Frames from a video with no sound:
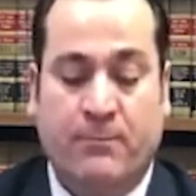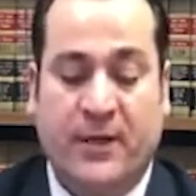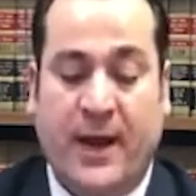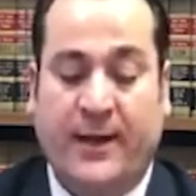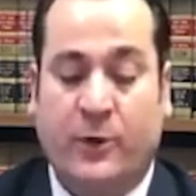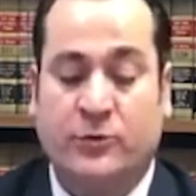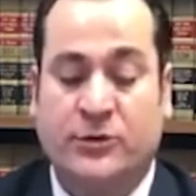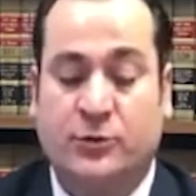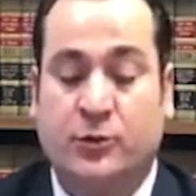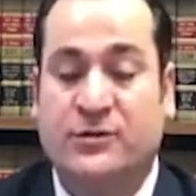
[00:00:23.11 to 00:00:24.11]
Bir ay
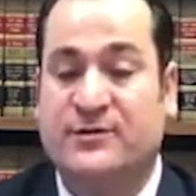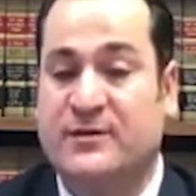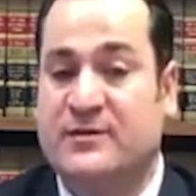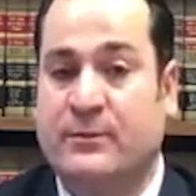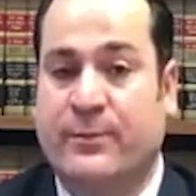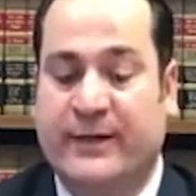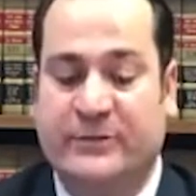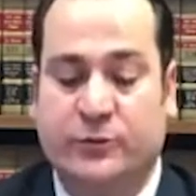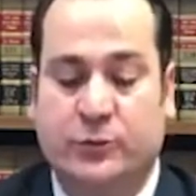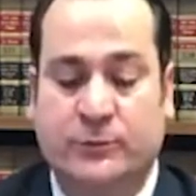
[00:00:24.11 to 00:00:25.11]
önce turist vizesine
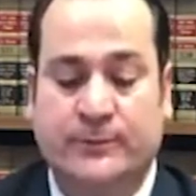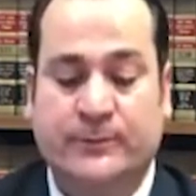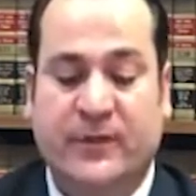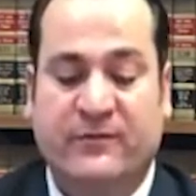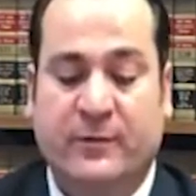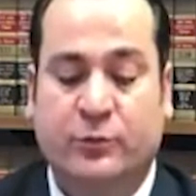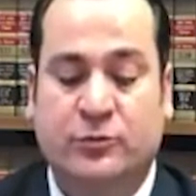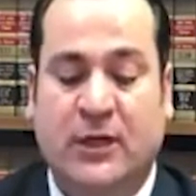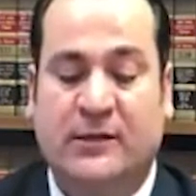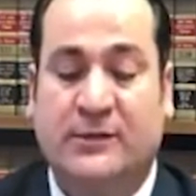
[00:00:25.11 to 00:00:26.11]
başvurdum ve
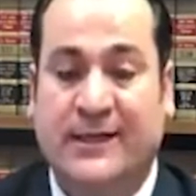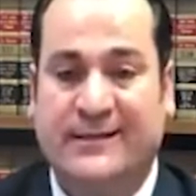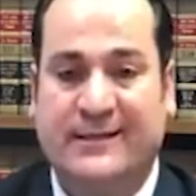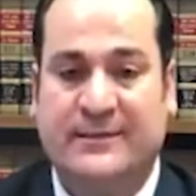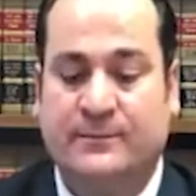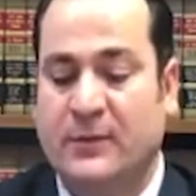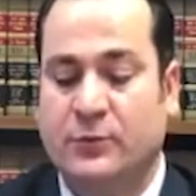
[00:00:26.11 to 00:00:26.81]
bundan red yedim.